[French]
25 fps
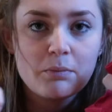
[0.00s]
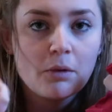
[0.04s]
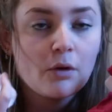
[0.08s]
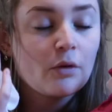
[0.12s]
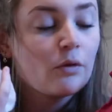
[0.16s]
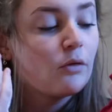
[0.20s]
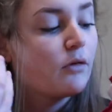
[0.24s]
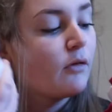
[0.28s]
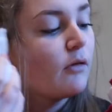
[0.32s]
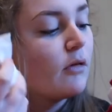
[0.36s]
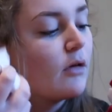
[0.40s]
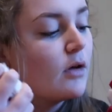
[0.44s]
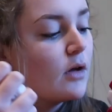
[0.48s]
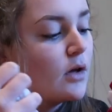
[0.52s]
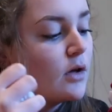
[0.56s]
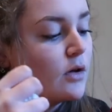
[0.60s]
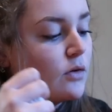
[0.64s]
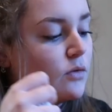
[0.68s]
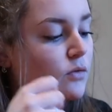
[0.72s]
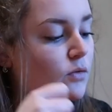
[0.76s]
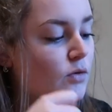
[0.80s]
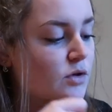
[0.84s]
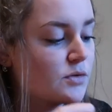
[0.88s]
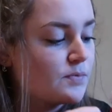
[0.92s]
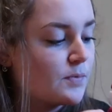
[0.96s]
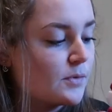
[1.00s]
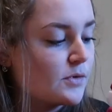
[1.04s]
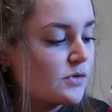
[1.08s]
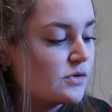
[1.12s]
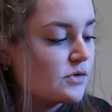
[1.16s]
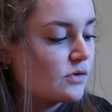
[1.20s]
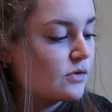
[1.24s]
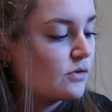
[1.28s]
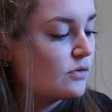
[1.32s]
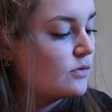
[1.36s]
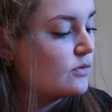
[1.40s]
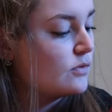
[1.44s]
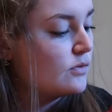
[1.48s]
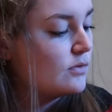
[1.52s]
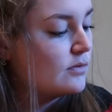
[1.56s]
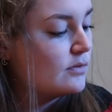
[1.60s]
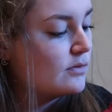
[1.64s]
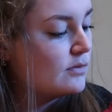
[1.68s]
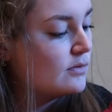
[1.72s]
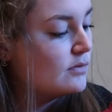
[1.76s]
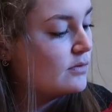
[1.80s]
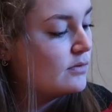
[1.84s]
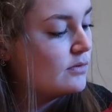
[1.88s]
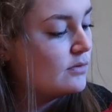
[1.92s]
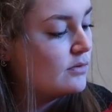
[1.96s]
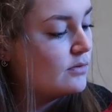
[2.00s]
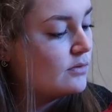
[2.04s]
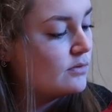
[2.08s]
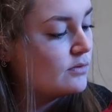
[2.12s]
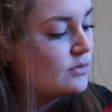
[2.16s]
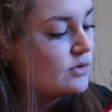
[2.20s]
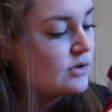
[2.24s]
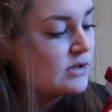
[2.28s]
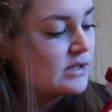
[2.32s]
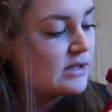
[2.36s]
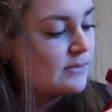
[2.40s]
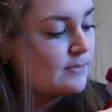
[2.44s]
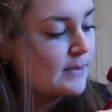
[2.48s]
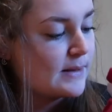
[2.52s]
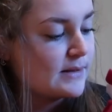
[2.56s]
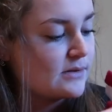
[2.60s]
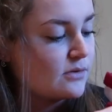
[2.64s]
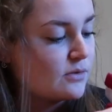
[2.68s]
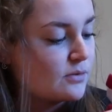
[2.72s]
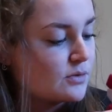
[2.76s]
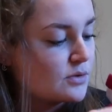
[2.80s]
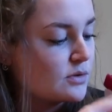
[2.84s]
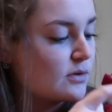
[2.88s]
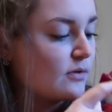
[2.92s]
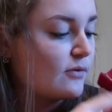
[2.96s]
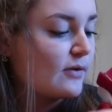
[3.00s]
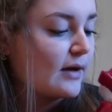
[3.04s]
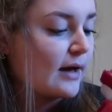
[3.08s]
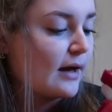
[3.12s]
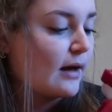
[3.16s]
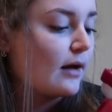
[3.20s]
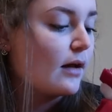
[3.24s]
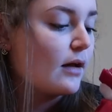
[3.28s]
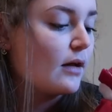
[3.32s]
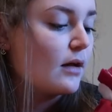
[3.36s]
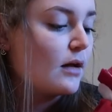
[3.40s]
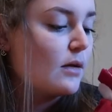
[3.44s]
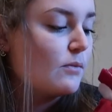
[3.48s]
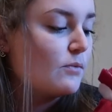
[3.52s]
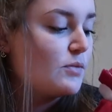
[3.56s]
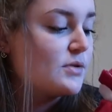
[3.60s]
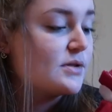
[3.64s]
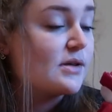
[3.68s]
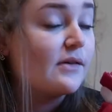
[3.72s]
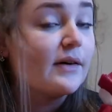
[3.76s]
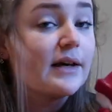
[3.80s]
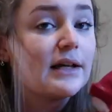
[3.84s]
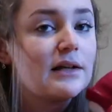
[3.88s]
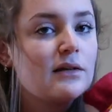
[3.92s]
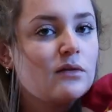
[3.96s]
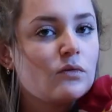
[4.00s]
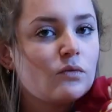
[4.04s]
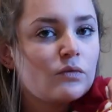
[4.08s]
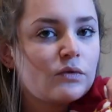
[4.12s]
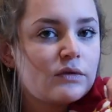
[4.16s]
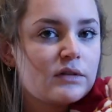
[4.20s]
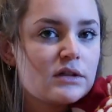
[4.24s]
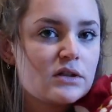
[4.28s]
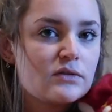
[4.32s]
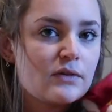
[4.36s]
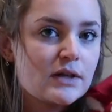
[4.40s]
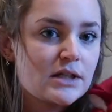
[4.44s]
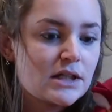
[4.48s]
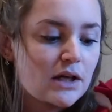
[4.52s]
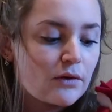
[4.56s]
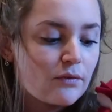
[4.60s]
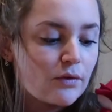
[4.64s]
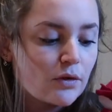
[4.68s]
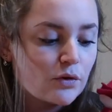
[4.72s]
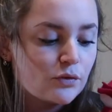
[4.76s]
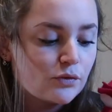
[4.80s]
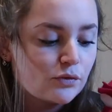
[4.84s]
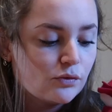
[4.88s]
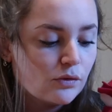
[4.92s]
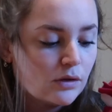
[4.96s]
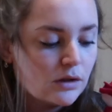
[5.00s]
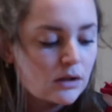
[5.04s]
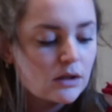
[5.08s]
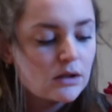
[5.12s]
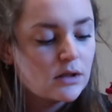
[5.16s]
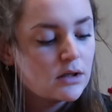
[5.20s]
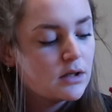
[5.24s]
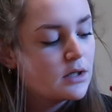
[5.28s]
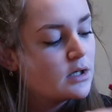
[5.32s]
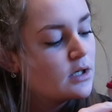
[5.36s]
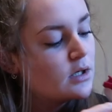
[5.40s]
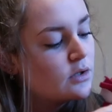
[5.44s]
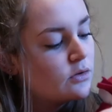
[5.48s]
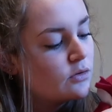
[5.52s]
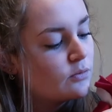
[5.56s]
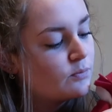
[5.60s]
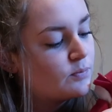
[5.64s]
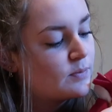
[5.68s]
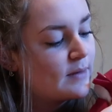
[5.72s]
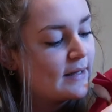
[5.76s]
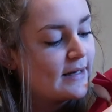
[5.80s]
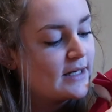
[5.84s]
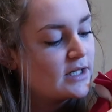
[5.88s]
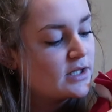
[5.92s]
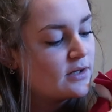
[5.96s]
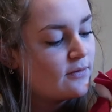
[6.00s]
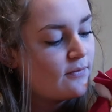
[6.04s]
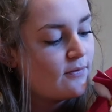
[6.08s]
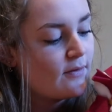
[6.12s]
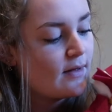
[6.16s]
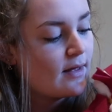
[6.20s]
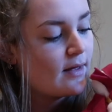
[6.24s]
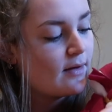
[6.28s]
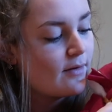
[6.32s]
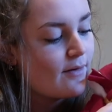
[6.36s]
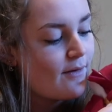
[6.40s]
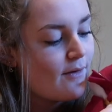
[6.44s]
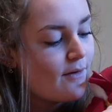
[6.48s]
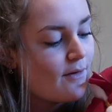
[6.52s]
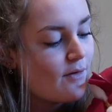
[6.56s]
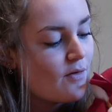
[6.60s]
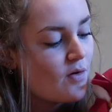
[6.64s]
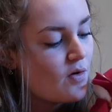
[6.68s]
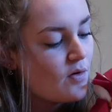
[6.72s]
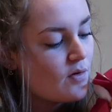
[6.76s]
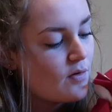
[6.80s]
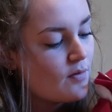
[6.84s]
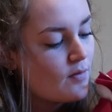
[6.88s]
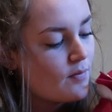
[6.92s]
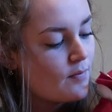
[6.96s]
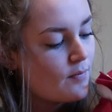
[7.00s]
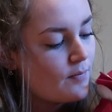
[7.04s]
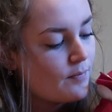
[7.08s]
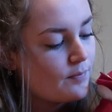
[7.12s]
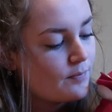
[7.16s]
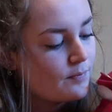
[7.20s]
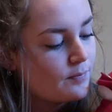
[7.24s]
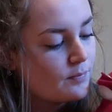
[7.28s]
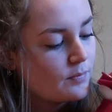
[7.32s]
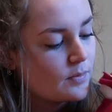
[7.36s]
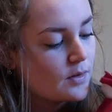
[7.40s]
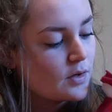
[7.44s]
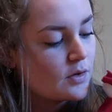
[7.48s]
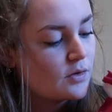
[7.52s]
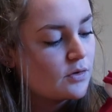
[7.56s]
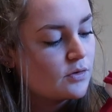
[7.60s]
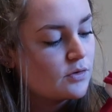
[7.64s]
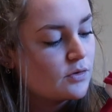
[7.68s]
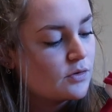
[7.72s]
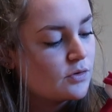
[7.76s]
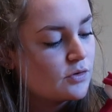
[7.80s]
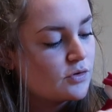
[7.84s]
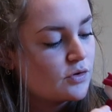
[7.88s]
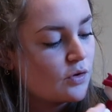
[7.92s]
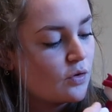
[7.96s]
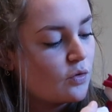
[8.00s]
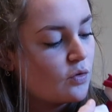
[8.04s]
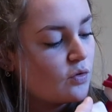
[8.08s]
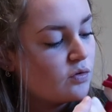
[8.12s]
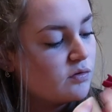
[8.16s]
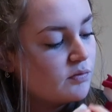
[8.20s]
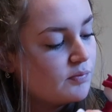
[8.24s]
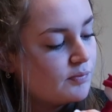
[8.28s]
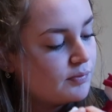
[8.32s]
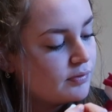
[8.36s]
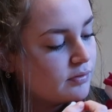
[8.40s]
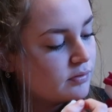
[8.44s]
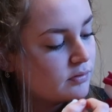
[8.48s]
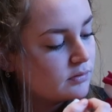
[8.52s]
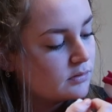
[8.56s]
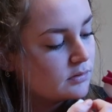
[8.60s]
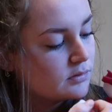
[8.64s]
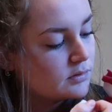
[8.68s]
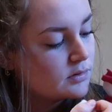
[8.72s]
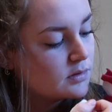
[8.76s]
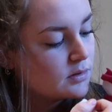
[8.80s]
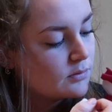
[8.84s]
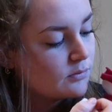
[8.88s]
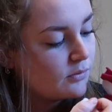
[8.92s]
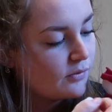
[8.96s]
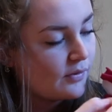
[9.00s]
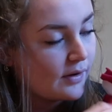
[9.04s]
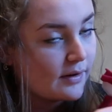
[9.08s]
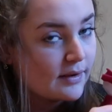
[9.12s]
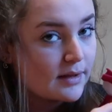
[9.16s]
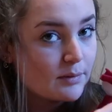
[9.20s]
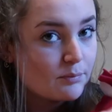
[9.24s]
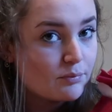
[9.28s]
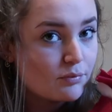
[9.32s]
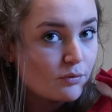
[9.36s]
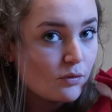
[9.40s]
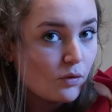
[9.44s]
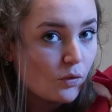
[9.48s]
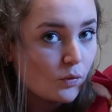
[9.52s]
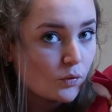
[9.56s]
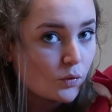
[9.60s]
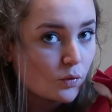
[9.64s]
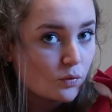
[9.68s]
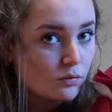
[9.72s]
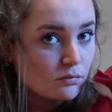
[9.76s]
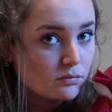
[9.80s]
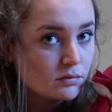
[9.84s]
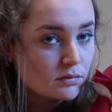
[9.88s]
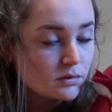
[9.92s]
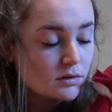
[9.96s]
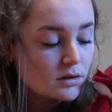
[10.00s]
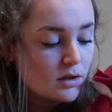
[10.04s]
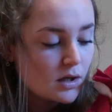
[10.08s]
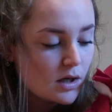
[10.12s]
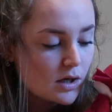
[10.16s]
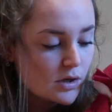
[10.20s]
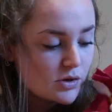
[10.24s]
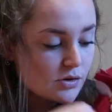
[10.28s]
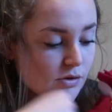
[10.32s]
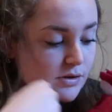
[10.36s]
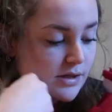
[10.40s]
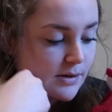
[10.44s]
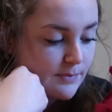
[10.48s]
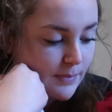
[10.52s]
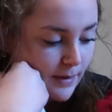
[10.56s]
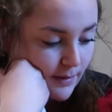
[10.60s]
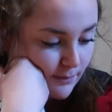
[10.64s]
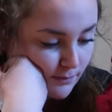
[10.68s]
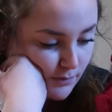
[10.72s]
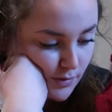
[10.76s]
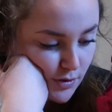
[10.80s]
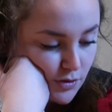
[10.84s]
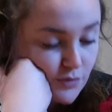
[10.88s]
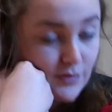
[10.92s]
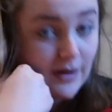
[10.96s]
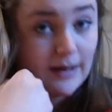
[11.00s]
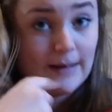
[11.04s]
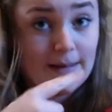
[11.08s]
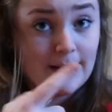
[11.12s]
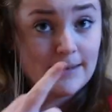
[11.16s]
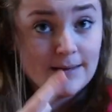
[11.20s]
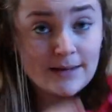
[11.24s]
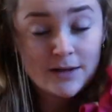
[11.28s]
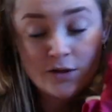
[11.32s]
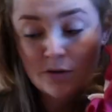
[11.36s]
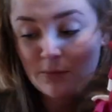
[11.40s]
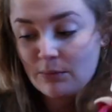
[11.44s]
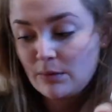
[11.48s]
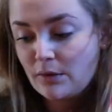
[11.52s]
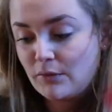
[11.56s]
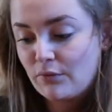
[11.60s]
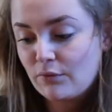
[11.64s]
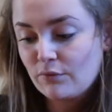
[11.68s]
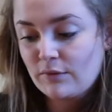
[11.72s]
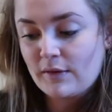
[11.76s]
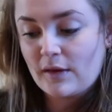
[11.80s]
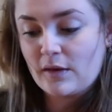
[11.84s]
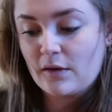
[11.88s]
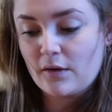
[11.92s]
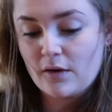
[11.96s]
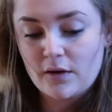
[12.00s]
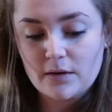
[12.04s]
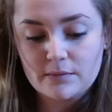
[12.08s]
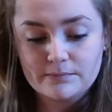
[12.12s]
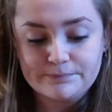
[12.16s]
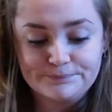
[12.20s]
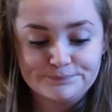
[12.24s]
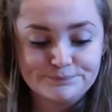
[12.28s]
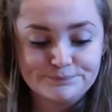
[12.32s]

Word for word: bandes donc je pense que je sais pas comment je vais faire puis ça va être long si je fais à chaque fois le tour donc peut-être je fais euh, j'en coupe pour faire des plus grands trous je sais pas je vais regarder comment ils font d'ailleurs